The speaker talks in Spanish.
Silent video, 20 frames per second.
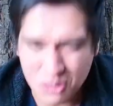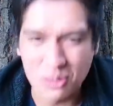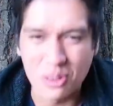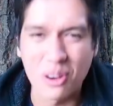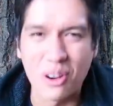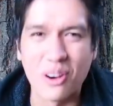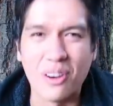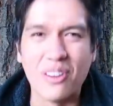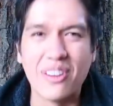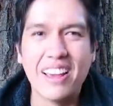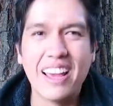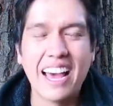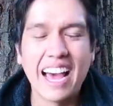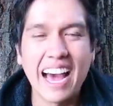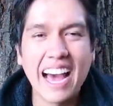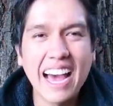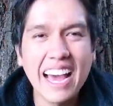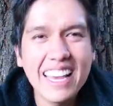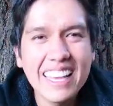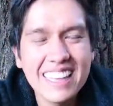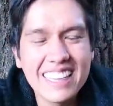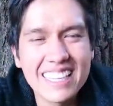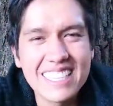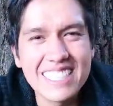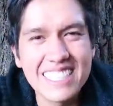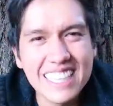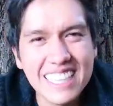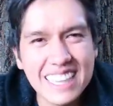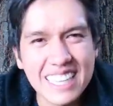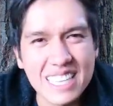turrón. Hay
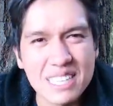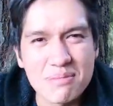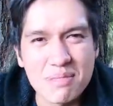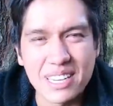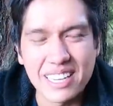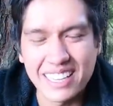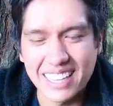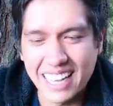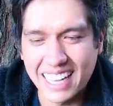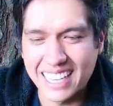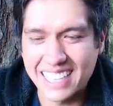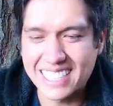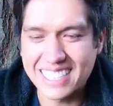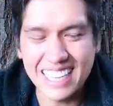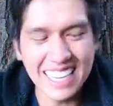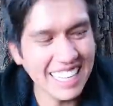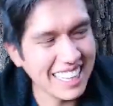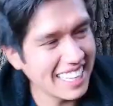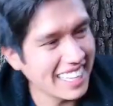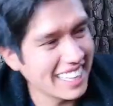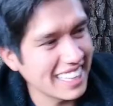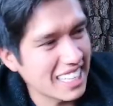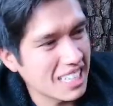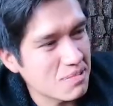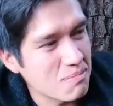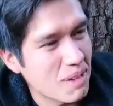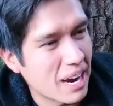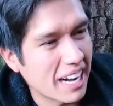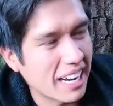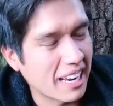distintas variedades, hay
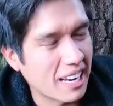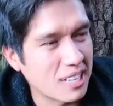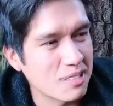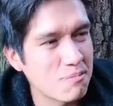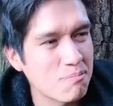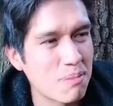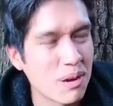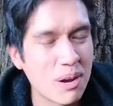tantas marcas,